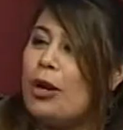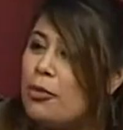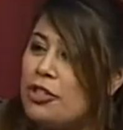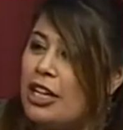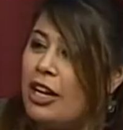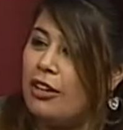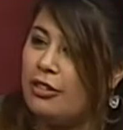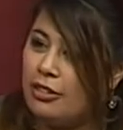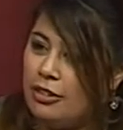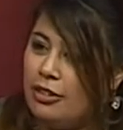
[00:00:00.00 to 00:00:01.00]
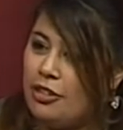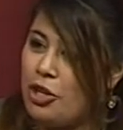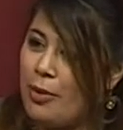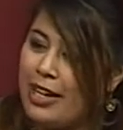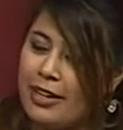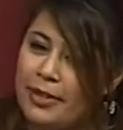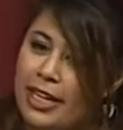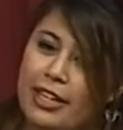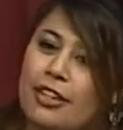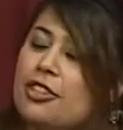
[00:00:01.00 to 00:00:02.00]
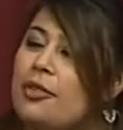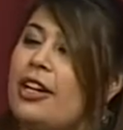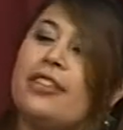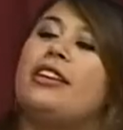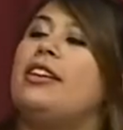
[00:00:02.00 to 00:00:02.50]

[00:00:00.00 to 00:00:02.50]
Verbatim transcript: mochila, lo, llevas bien, lo llevas